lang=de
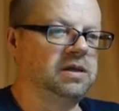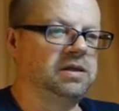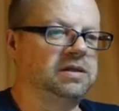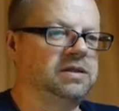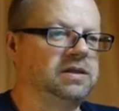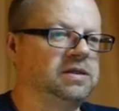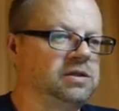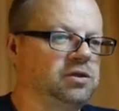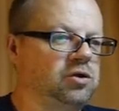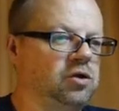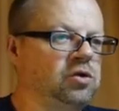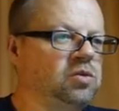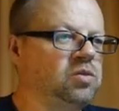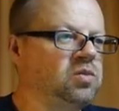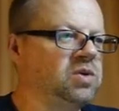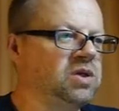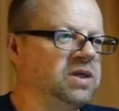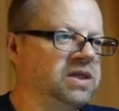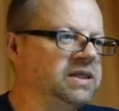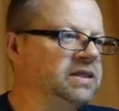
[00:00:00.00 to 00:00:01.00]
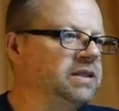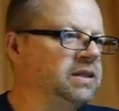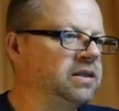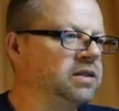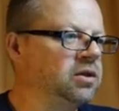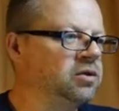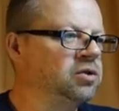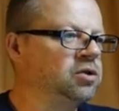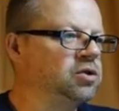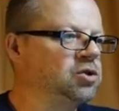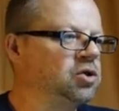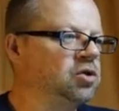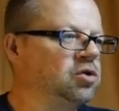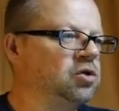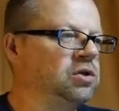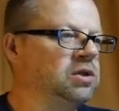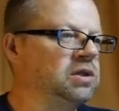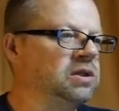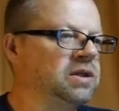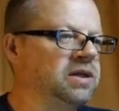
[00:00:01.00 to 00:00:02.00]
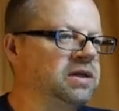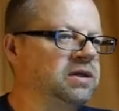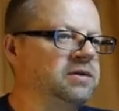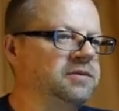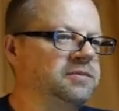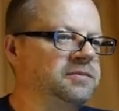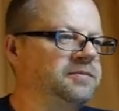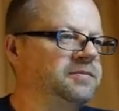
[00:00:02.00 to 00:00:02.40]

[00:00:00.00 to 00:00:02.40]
Das könnten wir ineinander schachteln auch.